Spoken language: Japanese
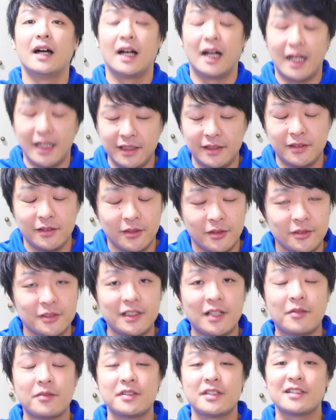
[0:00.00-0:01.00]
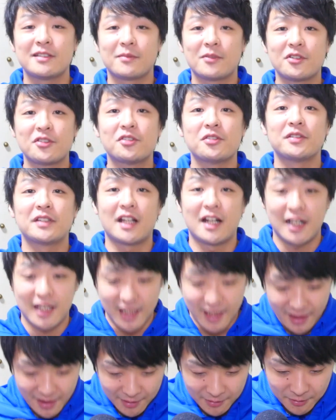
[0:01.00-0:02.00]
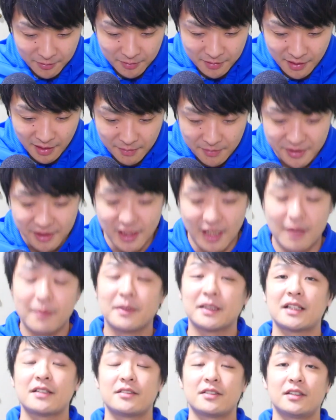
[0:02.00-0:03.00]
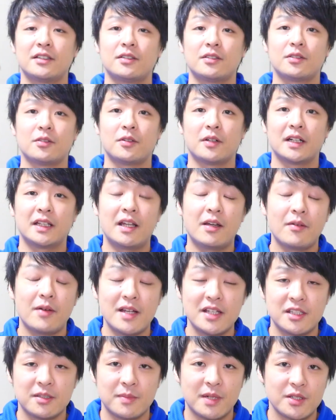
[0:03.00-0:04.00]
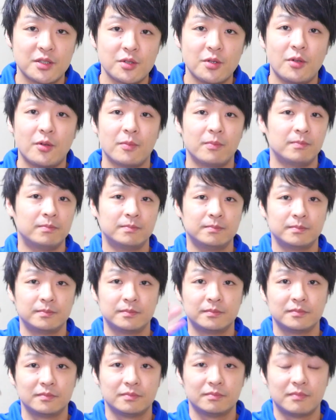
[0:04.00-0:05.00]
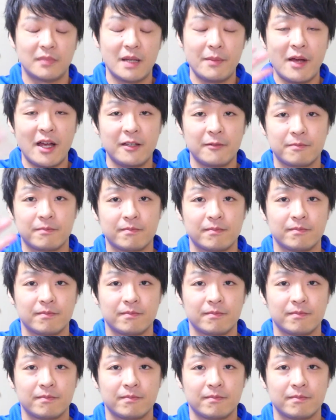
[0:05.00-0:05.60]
はいということで本日もご視聴いただきありがとうございましたまた次の動画でお会いしましょうバイバイ